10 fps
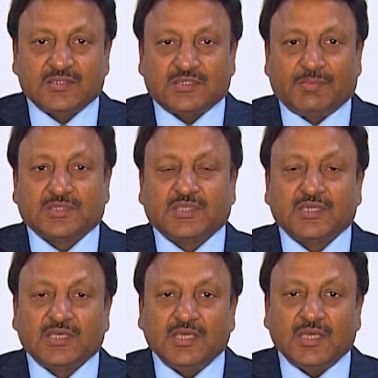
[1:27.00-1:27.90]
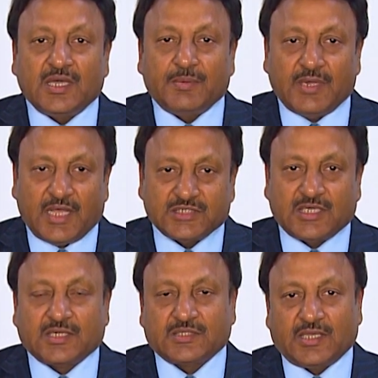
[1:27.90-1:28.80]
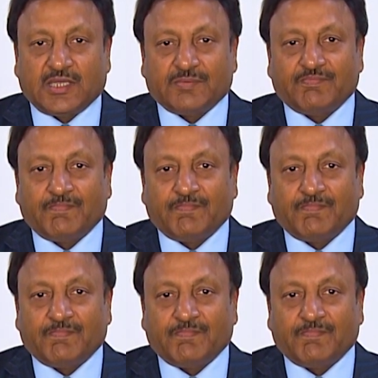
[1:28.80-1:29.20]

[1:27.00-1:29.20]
समर्थन की अभिलाषा रखते हैं